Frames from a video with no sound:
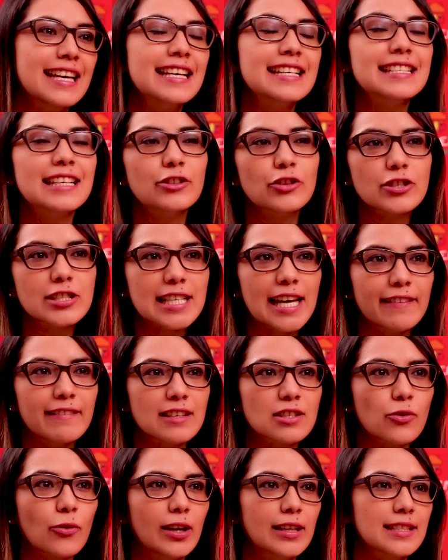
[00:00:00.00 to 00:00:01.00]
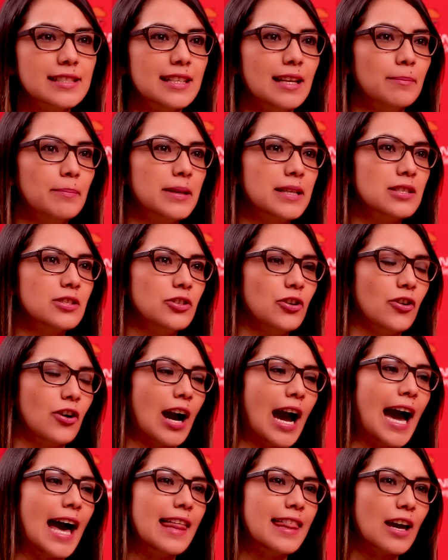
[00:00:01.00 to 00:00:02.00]
Si no sabes cuál es la
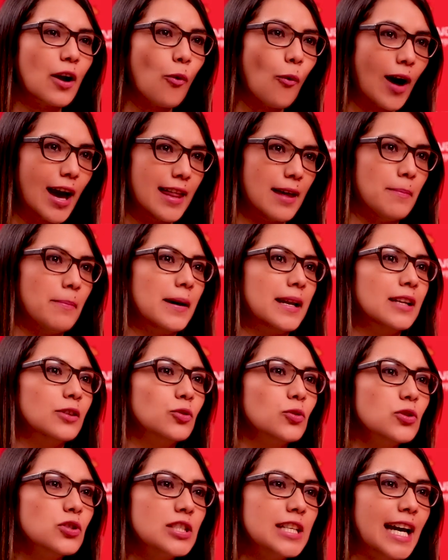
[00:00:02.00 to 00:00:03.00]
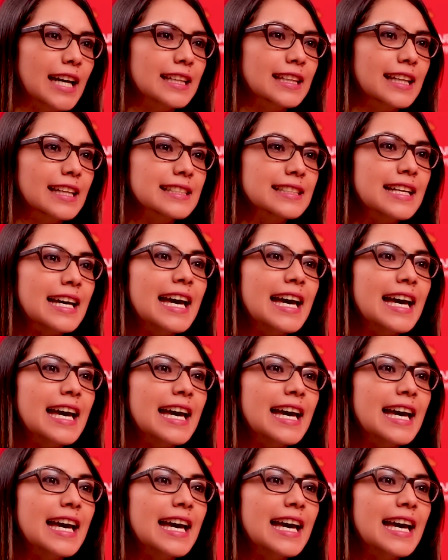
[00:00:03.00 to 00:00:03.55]
presión adecuada para tus llantas,